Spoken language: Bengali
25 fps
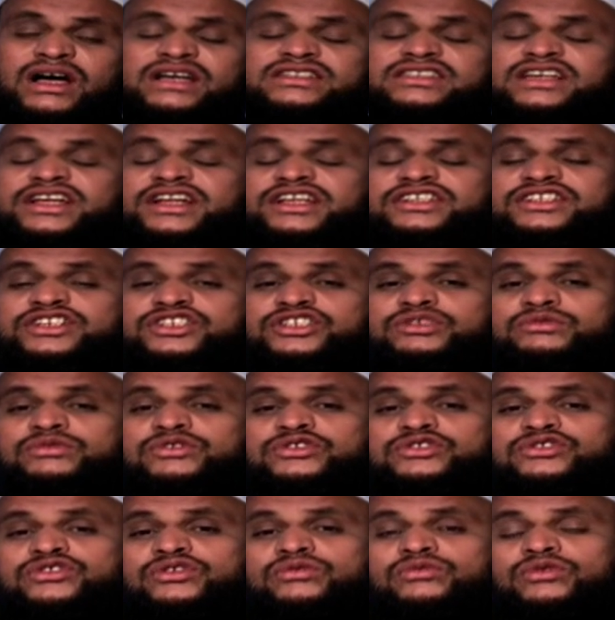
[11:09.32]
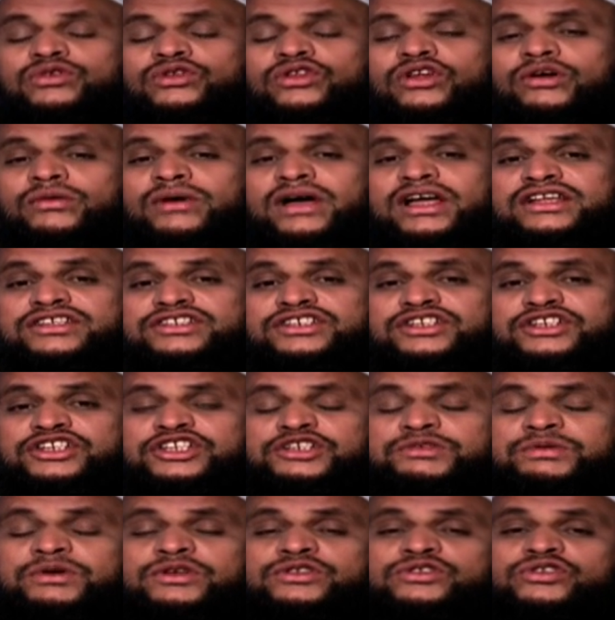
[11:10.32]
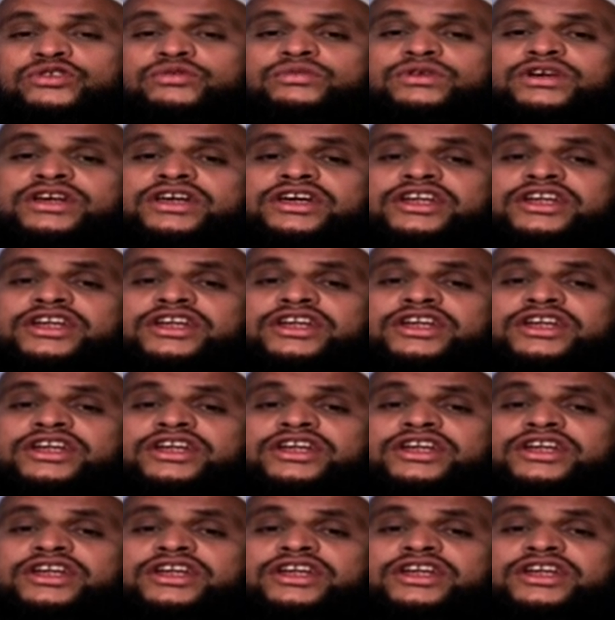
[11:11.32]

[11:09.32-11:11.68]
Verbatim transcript: বাজারে যে সমস্ত মূল্যবান জিনিসপত্র